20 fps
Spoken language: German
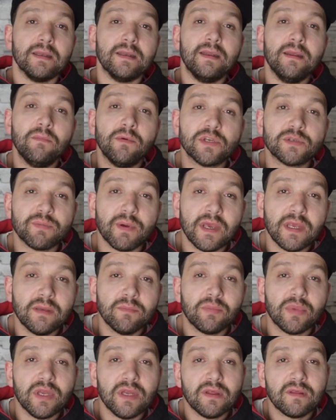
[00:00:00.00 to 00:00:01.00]

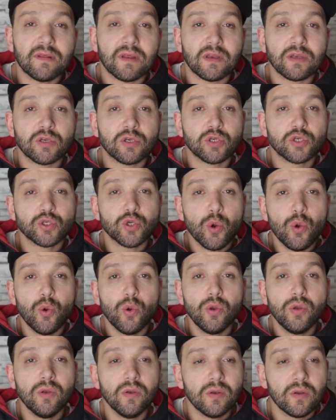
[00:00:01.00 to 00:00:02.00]
Dementsprechend bin ich dann
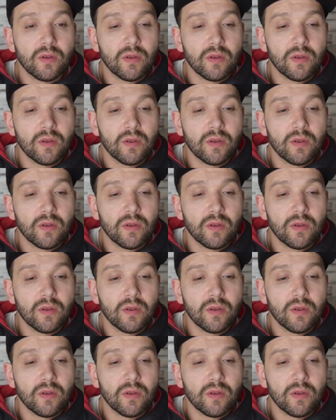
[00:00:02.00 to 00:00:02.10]
schön